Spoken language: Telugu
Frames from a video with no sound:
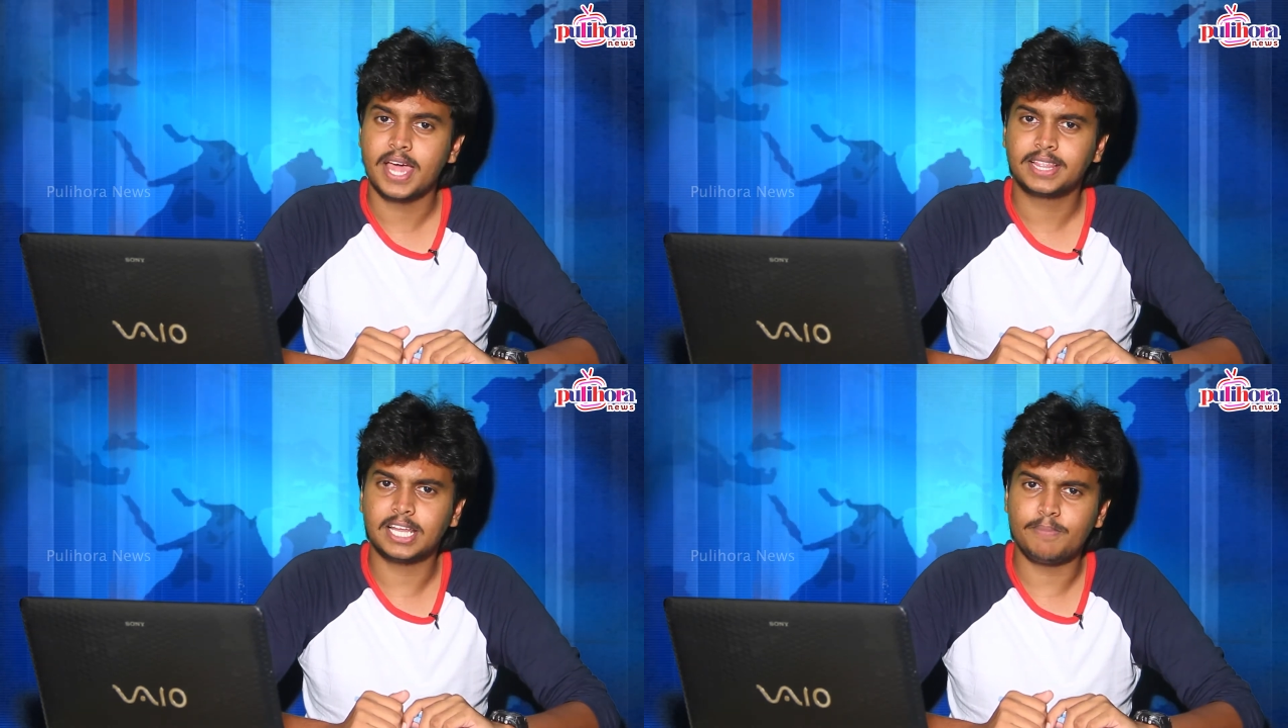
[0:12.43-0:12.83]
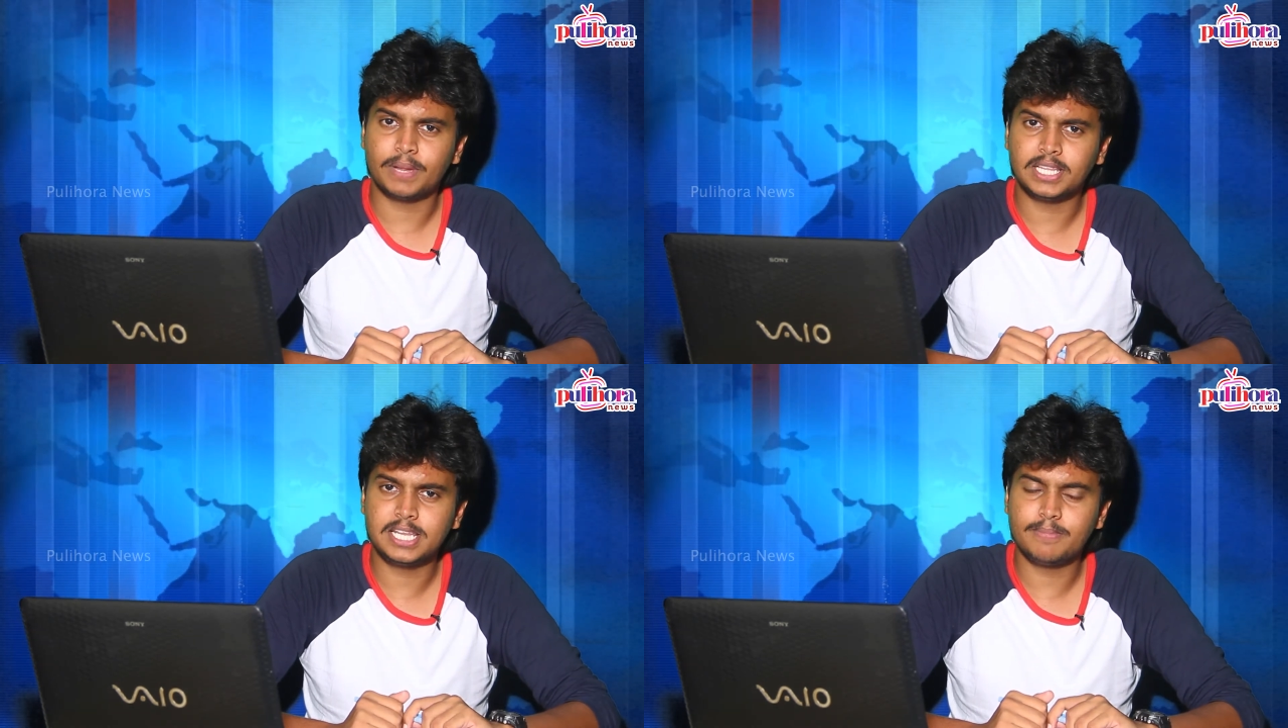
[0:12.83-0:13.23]
తన
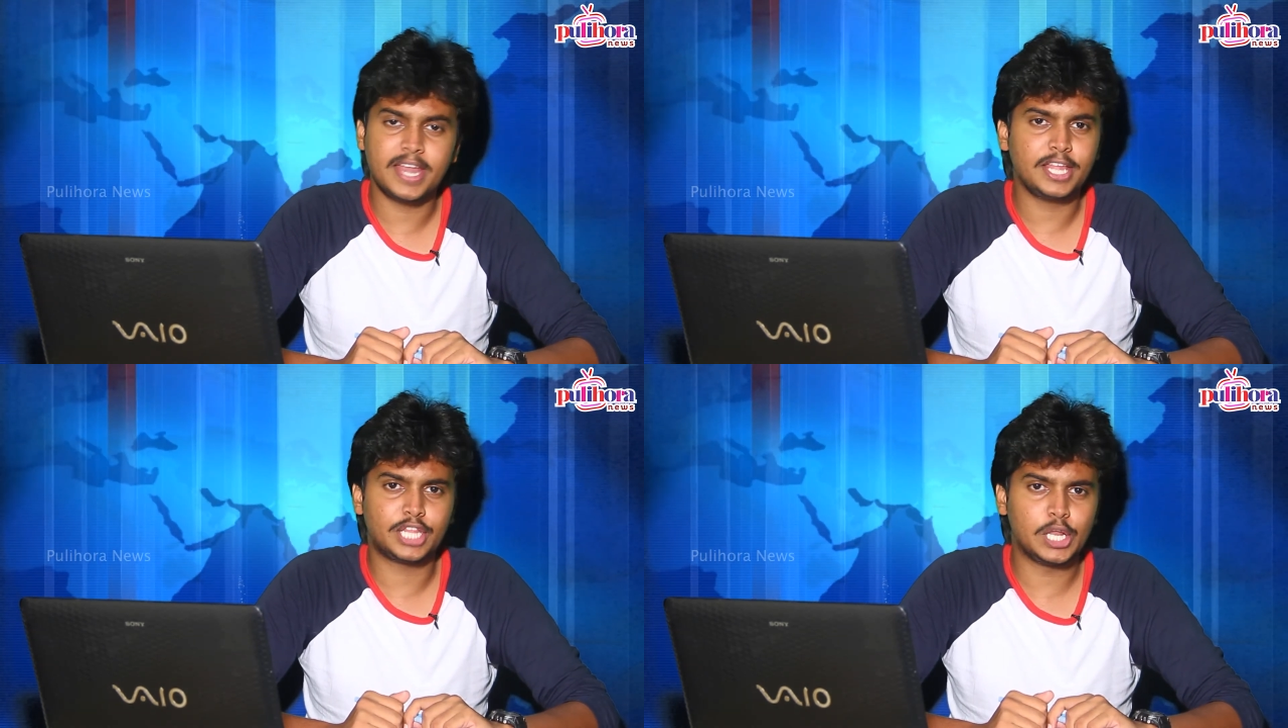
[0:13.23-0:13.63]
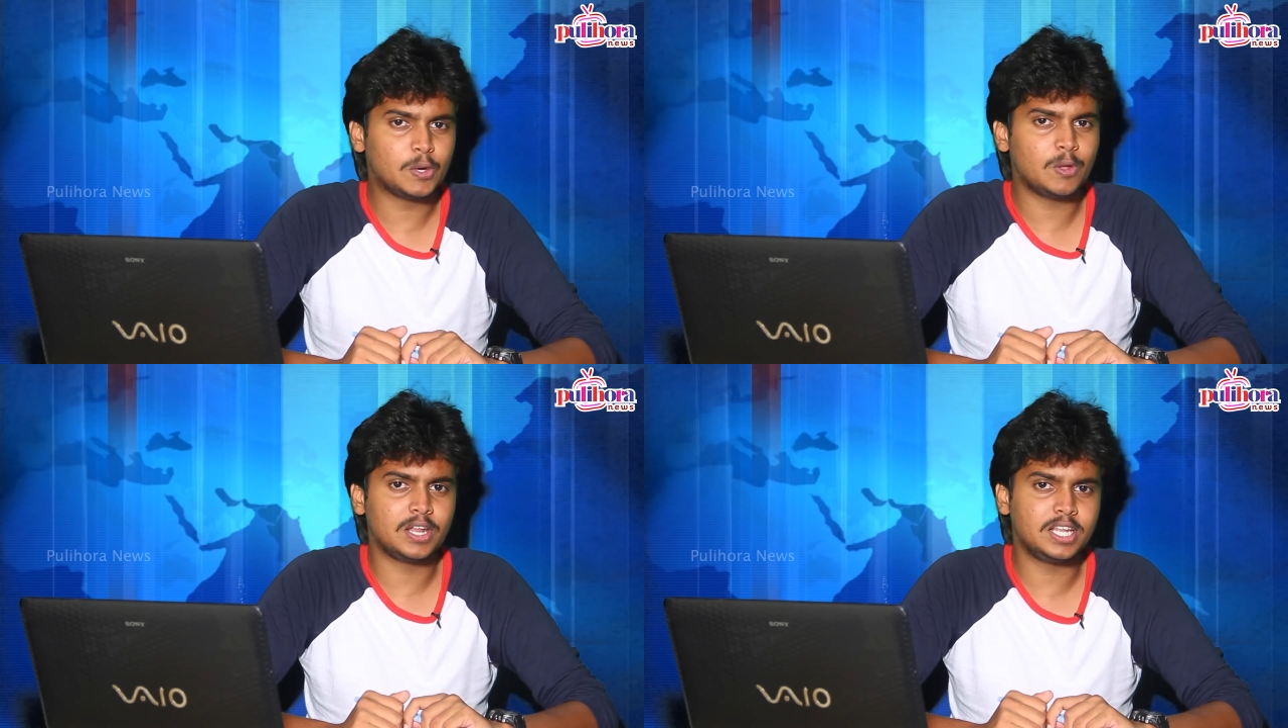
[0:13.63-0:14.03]
ప్రతి సినిమాని తెలుగులో
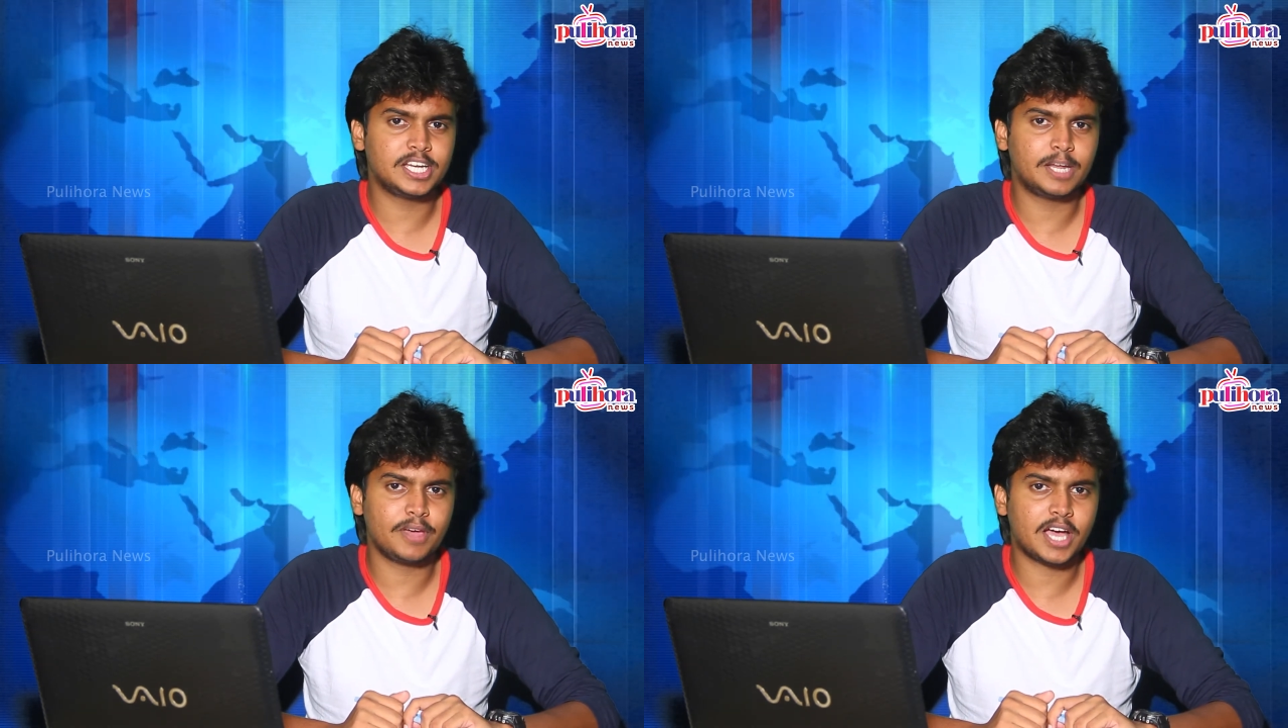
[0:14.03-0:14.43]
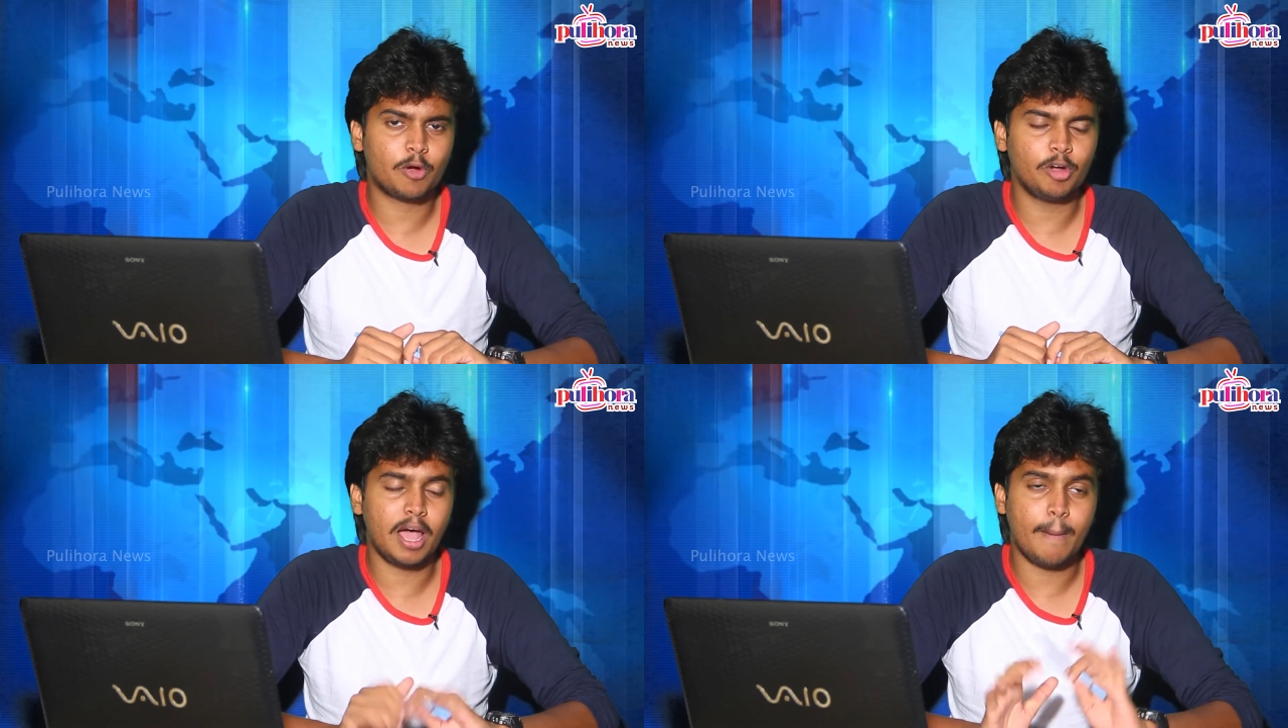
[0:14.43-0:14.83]
రిలీజ్ చేయడమే
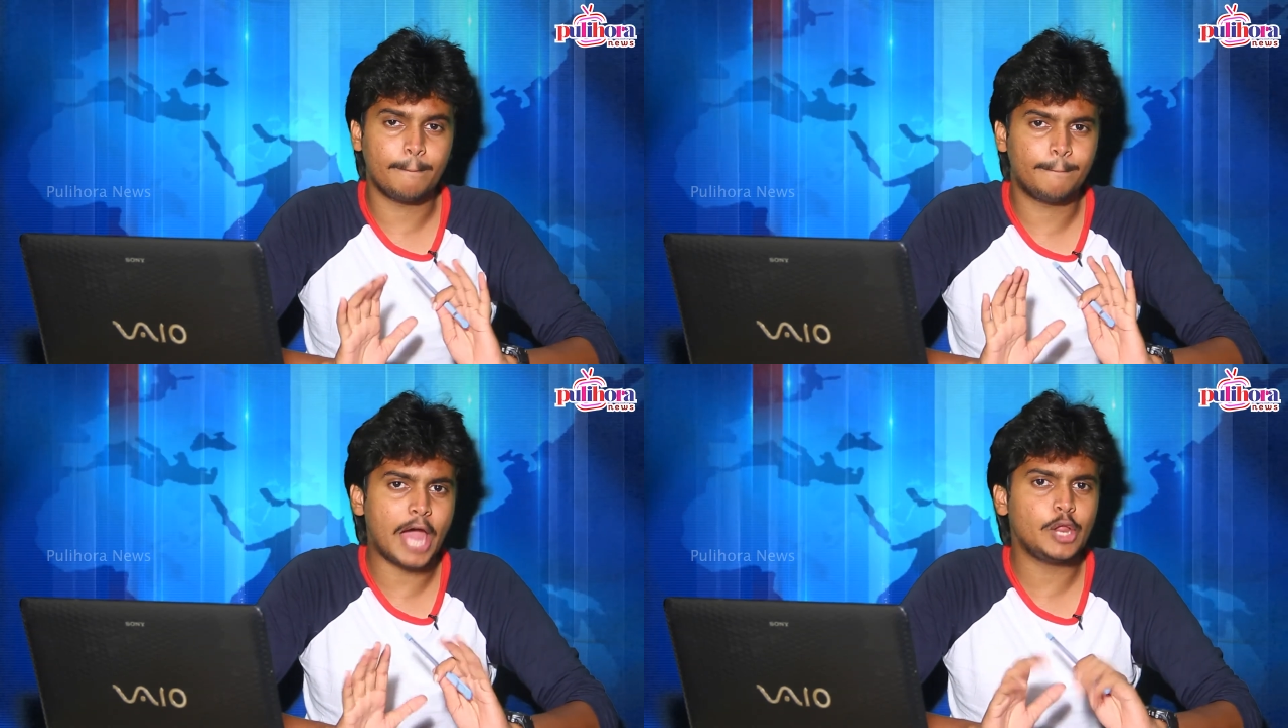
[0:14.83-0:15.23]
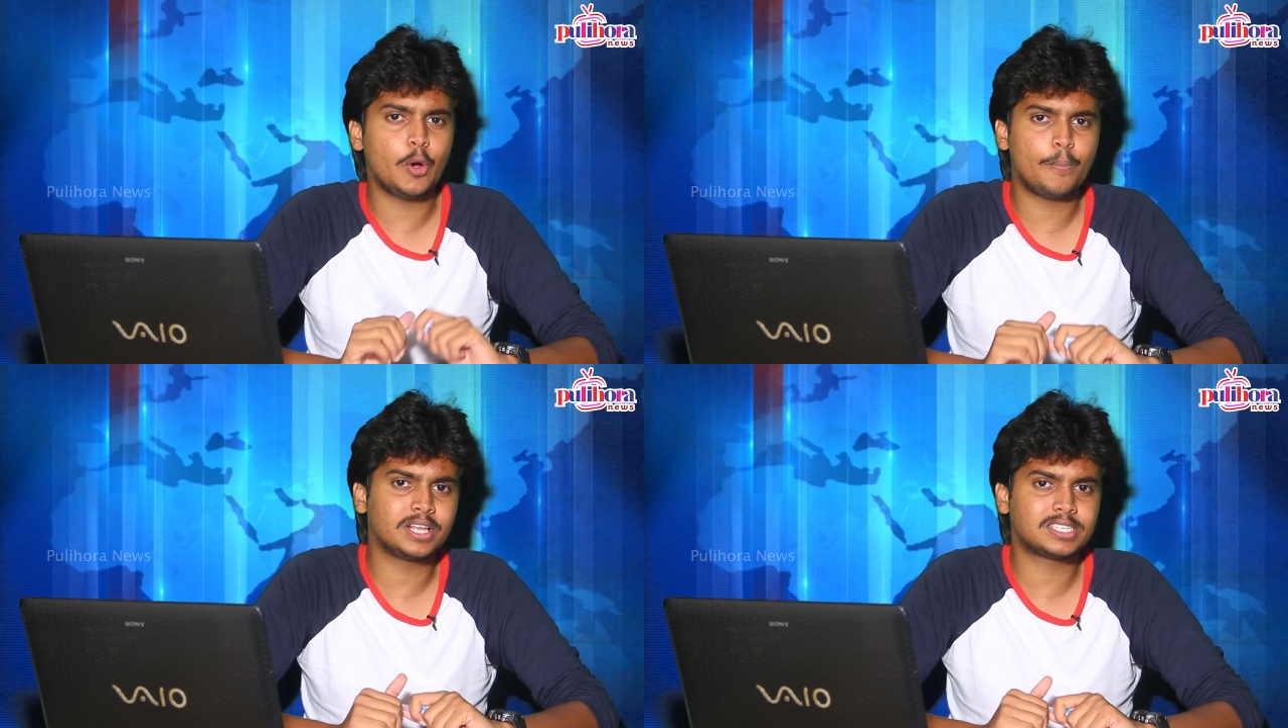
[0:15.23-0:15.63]
కాకుండా భారీ
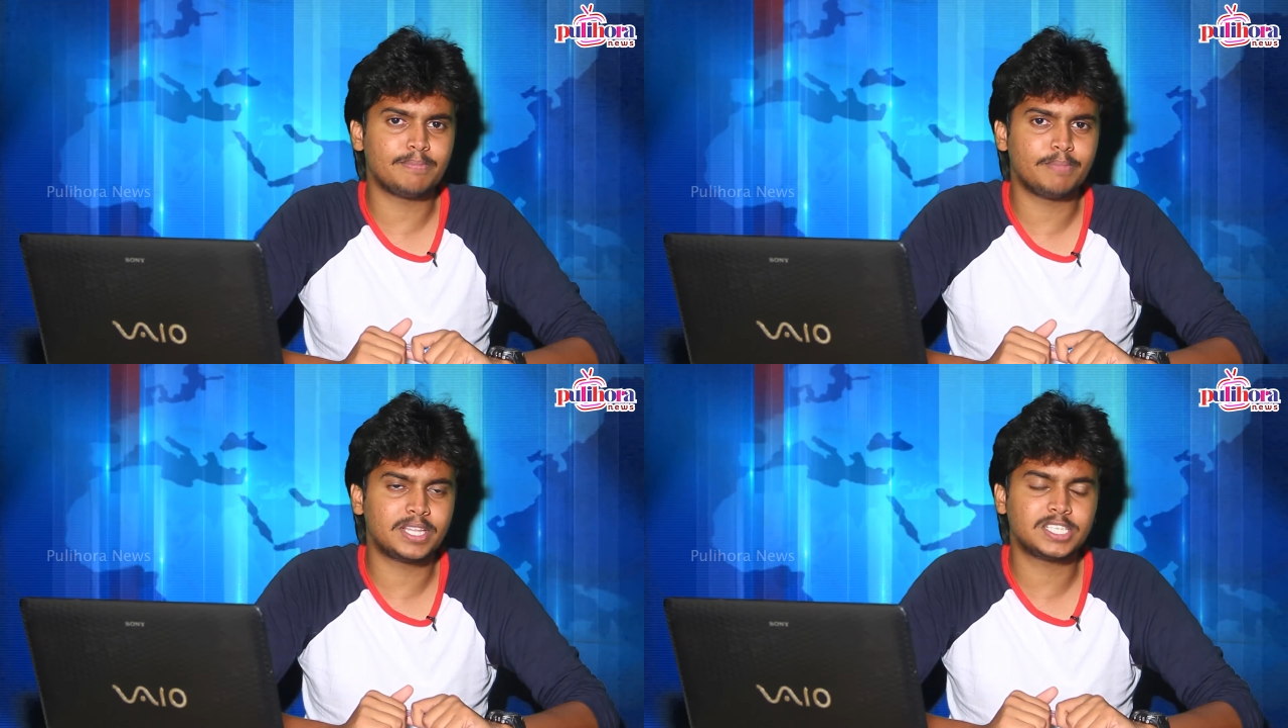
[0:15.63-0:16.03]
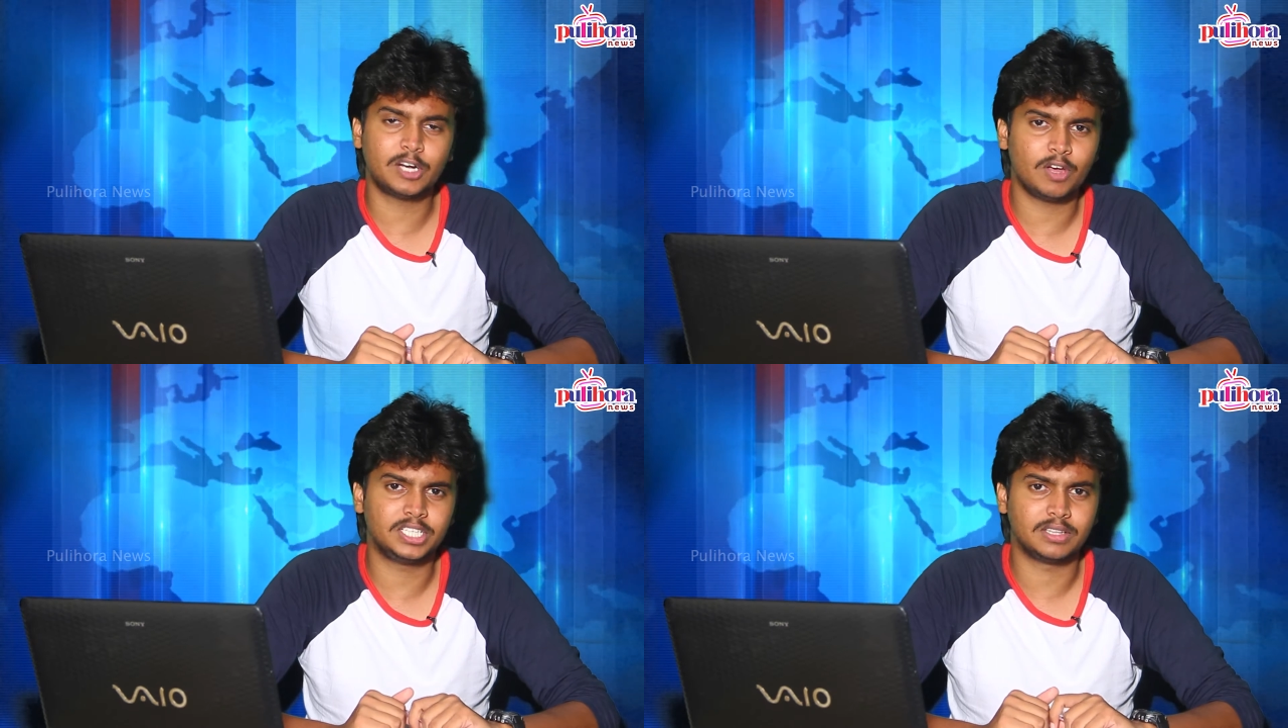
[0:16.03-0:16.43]
ఓపెనింగ్ సంపాదిస్తాడు
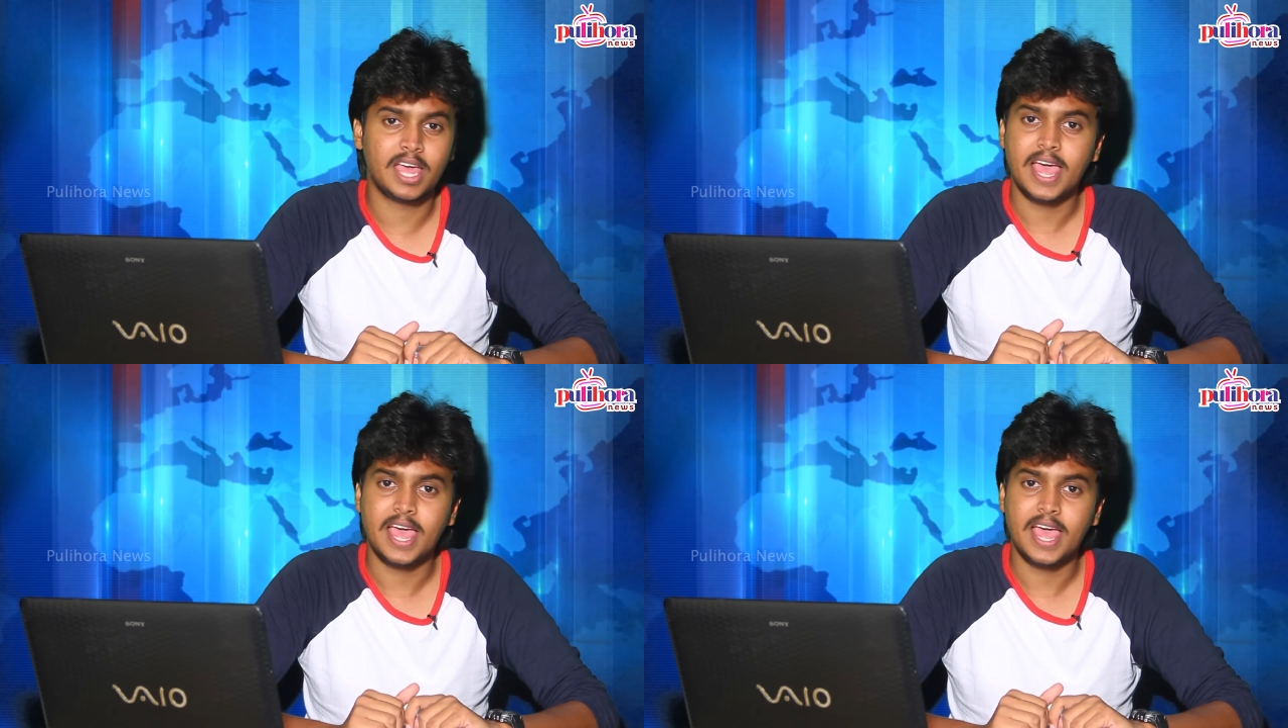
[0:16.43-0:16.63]
అజిత్